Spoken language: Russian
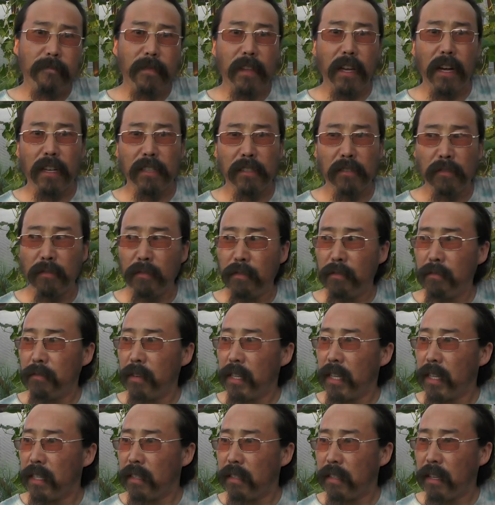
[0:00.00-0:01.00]

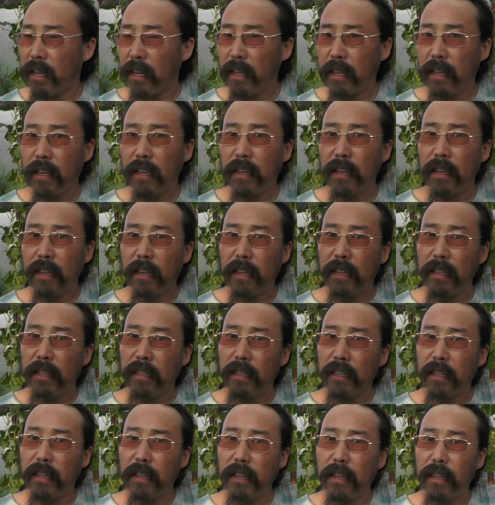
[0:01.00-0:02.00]
основывается
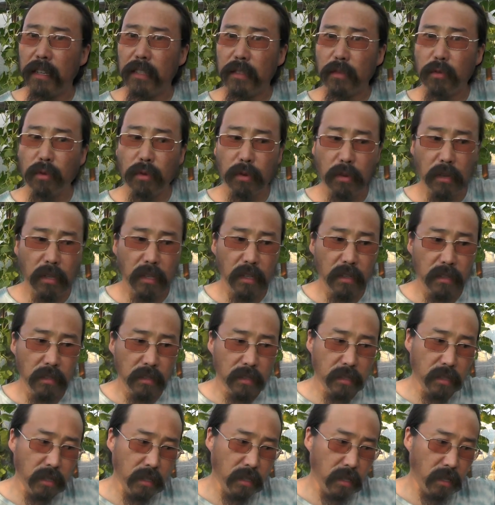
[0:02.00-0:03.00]
э, дух
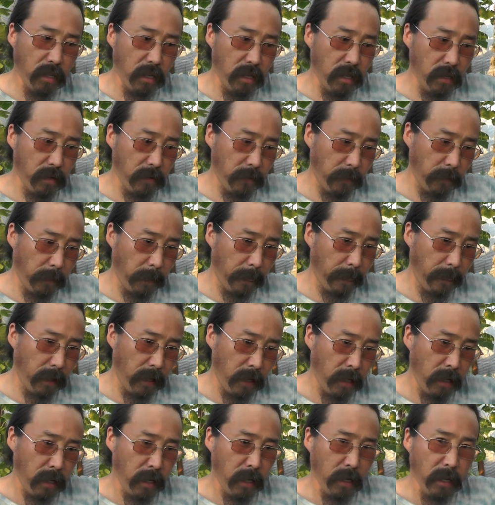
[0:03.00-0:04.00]
истины, да?
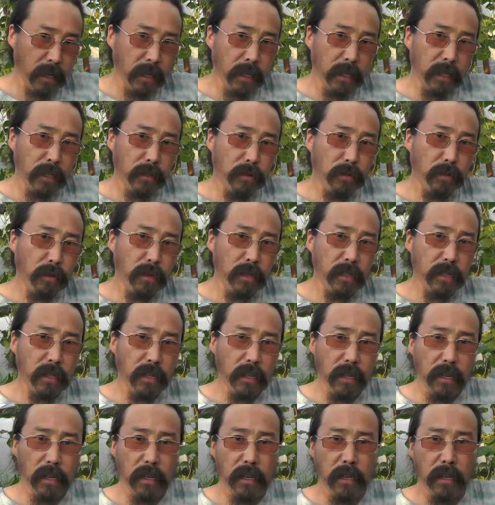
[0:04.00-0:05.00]
То есть
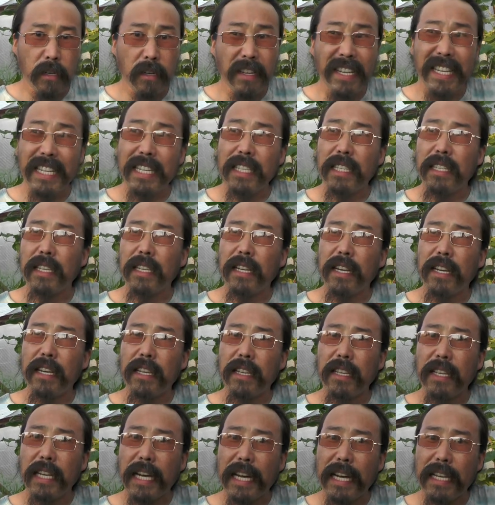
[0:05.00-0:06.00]
э,
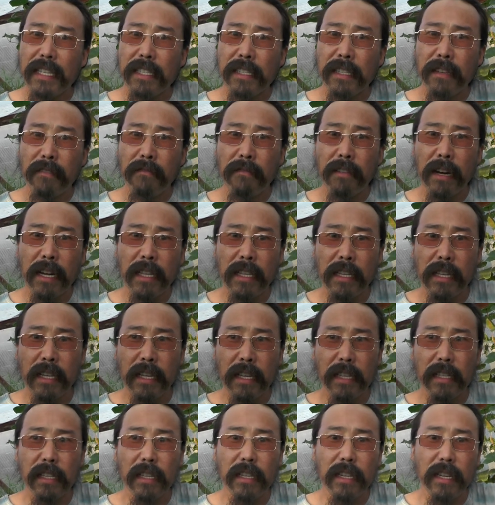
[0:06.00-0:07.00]

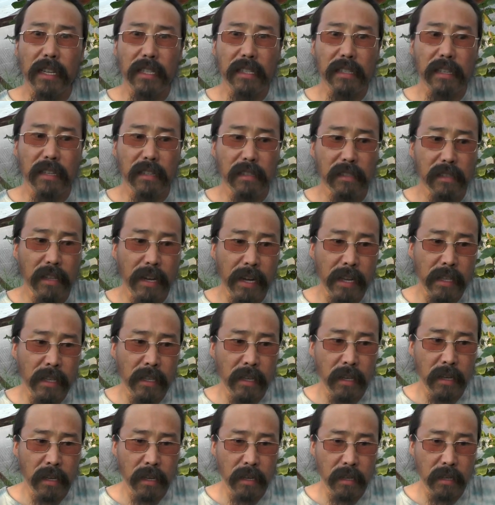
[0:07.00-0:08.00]
основание для
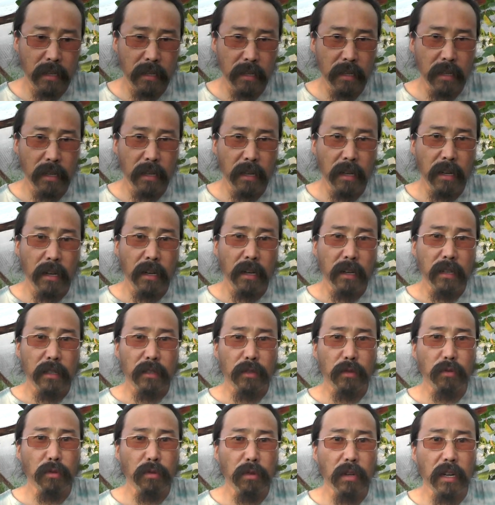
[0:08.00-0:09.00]
создания
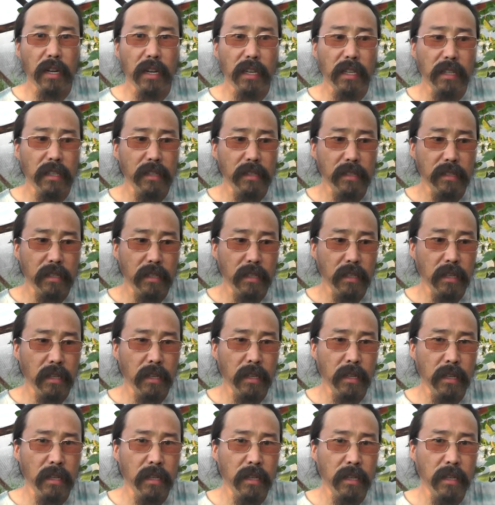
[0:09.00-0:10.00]
духа истины
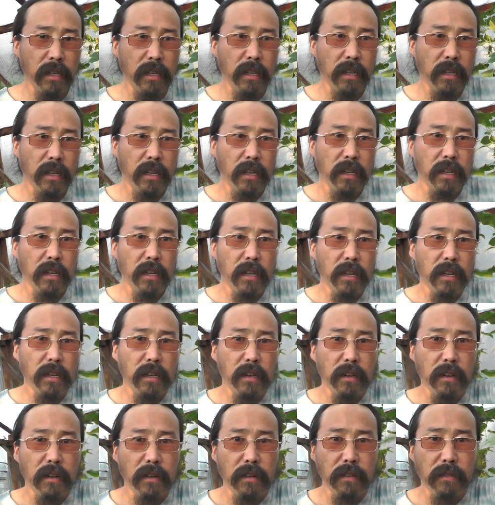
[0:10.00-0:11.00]

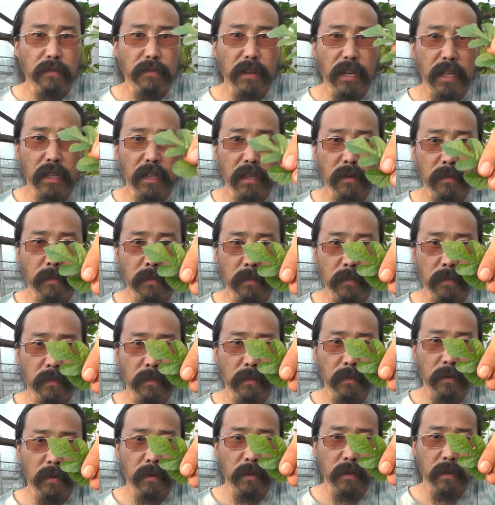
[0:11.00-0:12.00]
в этом.
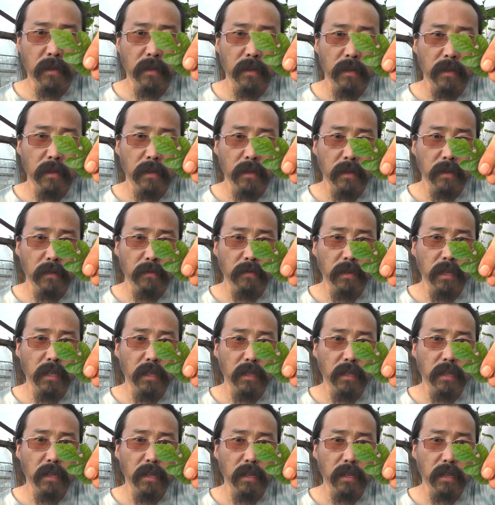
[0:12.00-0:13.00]

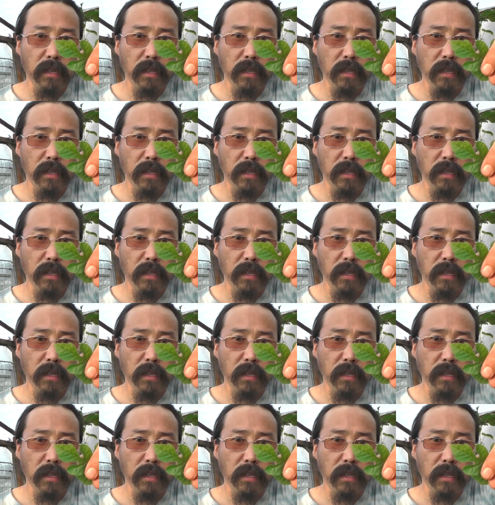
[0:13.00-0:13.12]
Видите?